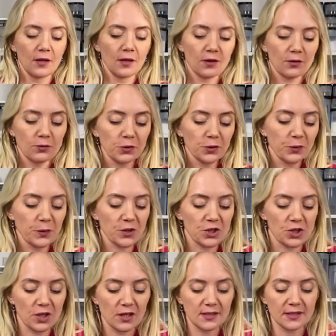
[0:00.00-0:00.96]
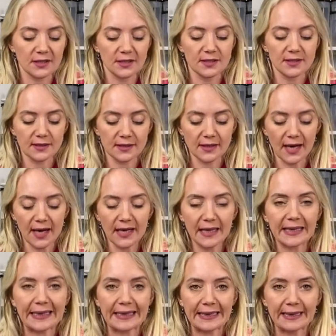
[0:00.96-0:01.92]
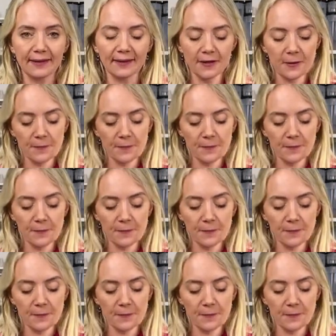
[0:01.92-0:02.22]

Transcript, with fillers: Вот, пожалуйста, и детальки